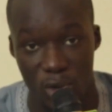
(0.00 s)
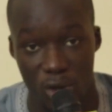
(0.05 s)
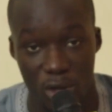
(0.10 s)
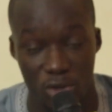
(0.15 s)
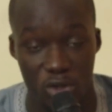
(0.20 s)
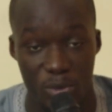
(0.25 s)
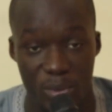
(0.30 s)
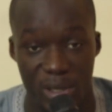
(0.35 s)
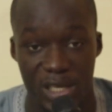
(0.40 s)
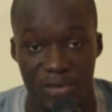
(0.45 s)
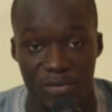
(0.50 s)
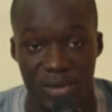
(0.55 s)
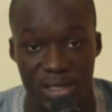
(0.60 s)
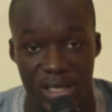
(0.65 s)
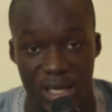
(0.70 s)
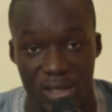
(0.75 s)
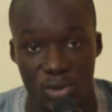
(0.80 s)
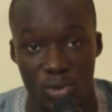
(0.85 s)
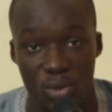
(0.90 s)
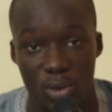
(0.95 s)
lors d'une
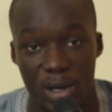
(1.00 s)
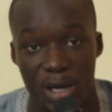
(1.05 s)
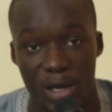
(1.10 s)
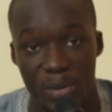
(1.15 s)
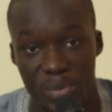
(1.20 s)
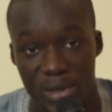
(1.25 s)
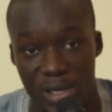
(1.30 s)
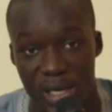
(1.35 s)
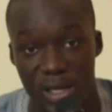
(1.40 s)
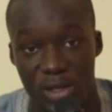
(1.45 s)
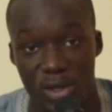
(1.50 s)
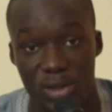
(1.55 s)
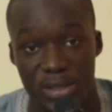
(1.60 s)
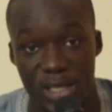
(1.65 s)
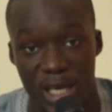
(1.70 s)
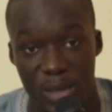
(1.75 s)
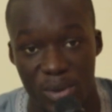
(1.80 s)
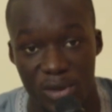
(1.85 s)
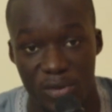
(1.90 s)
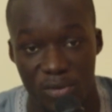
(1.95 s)
manifestation un billet de
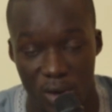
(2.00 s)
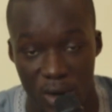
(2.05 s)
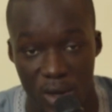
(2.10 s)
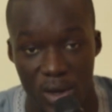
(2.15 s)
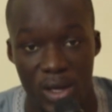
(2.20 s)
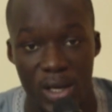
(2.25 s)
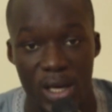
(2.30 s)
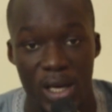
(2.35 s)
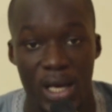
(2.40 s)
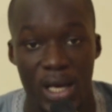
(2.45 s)
5000 francs,